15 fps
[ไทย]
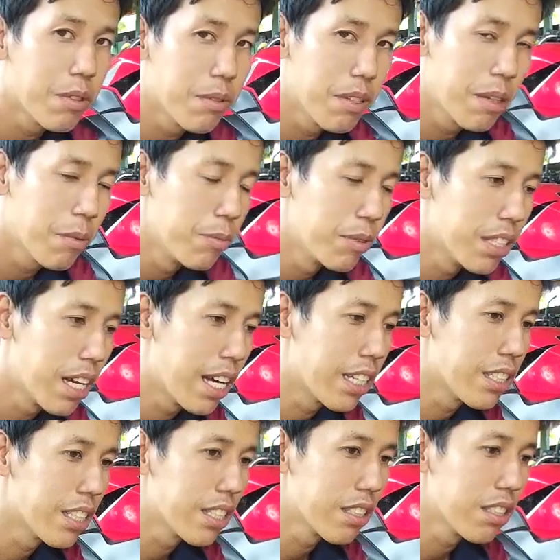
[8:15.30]
ราะว่าผมอาจ
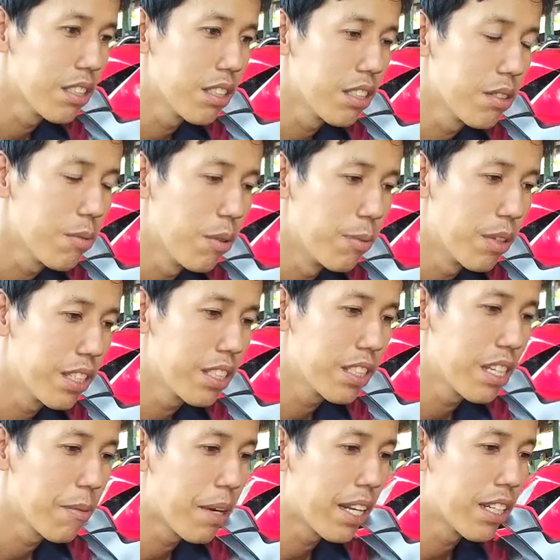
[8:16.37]
จะผมก็จะ
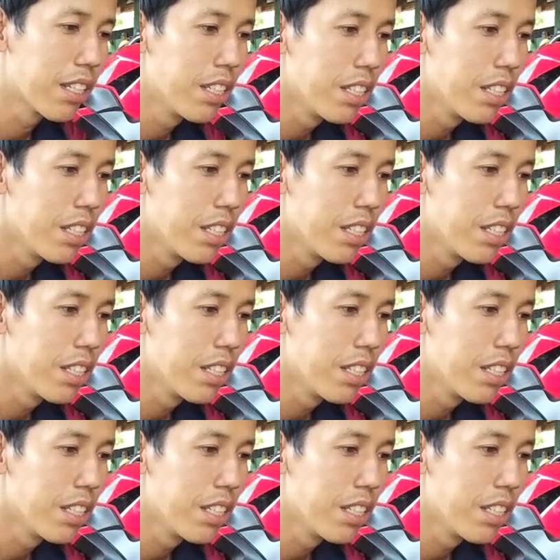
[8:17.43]
สามารถ